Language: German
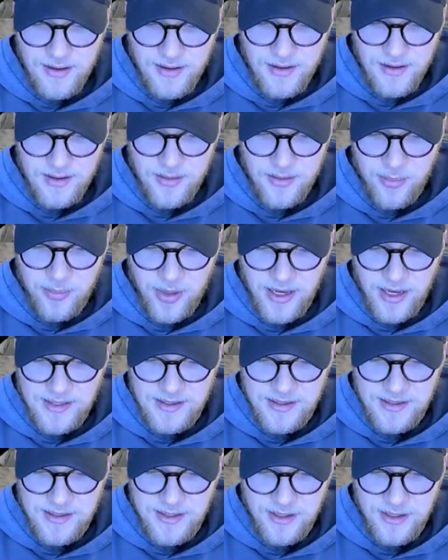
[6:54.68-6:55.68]
Die Packs sind
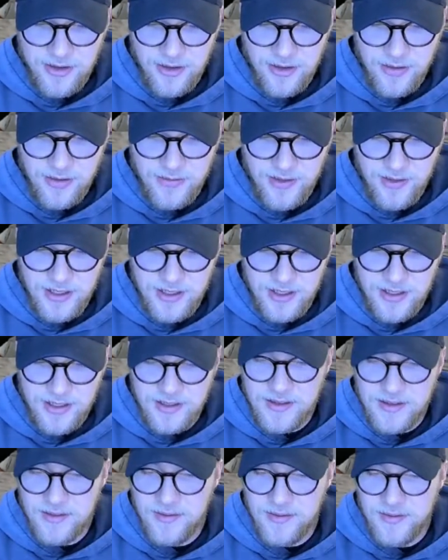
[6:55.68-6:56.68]
hier irgendwie nicht
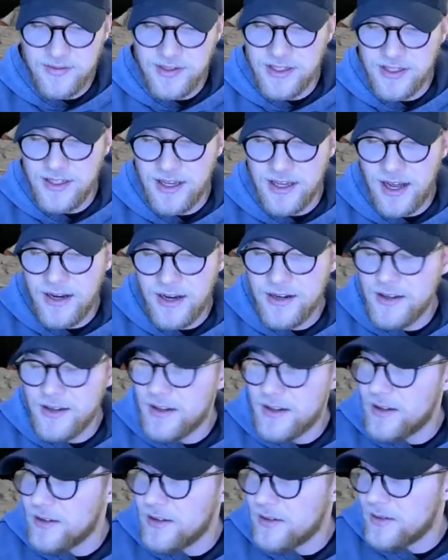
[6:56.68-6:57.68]
wie die
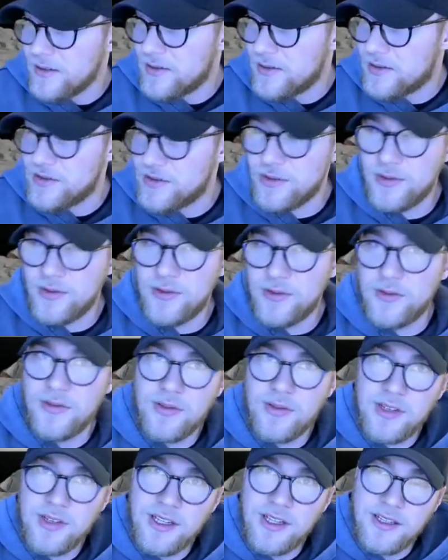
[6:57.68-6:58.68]
anderen, so
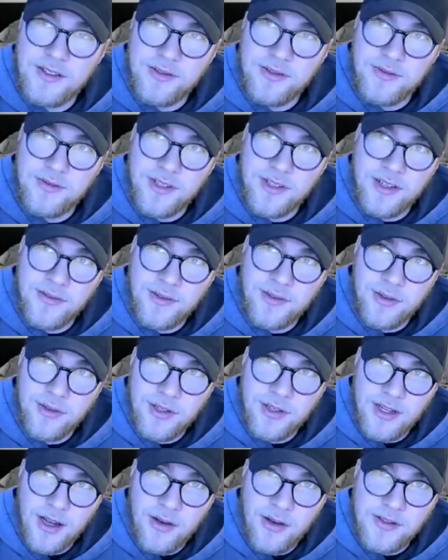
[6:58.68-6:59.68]
nicht so wie gewohnt
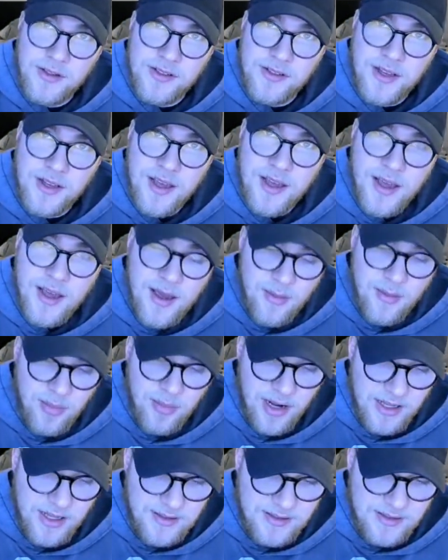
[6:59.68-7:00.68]
aus
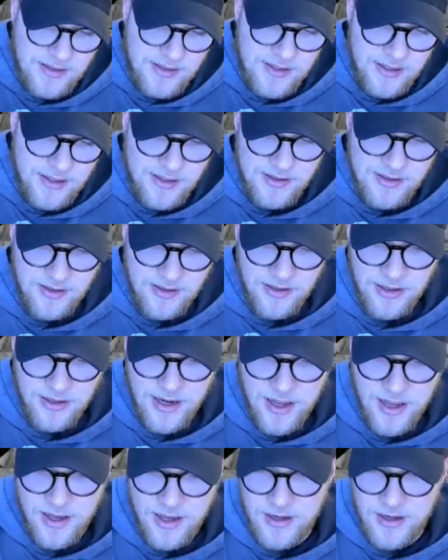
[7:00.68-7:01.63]
Plastik, sondern eher